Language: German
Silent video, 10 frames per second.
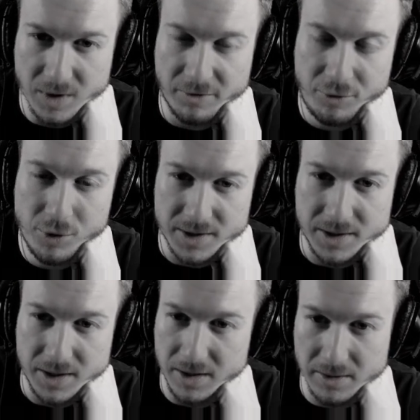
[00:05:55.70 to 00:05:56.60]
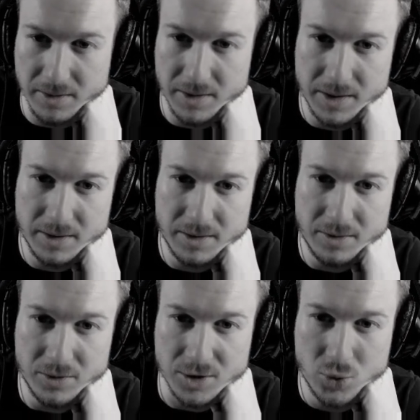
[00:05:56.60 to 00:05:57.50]
führte die
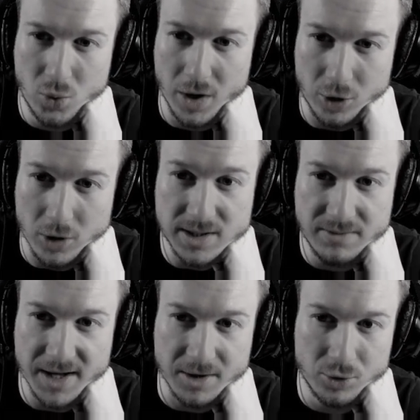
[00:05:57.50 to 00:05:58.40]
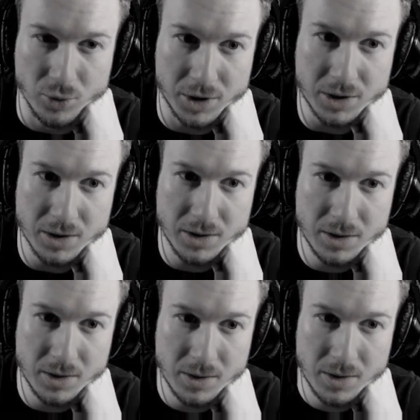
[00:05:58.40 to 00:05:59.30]
Untersuchungen trotzdem weiter durch.
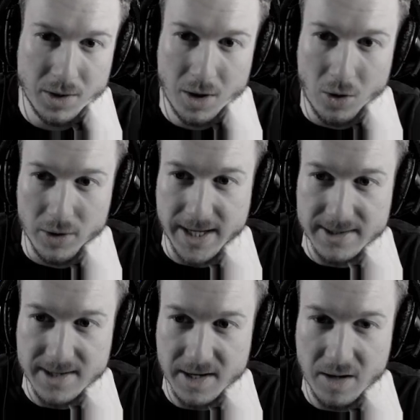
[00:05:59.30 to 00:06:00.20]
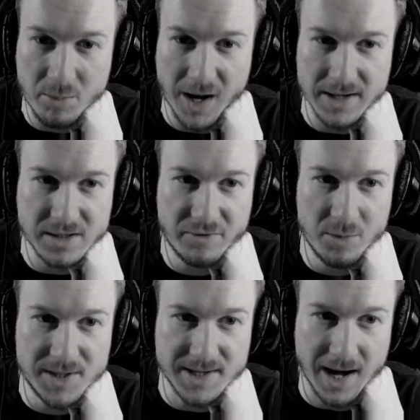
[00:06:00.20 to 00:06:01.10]
Und jetzt hat er den Preis dafür
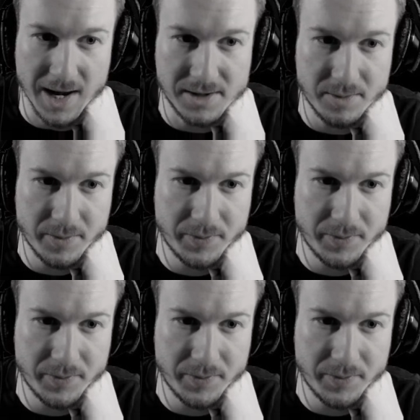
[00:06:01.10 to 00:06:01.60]
bezahlt.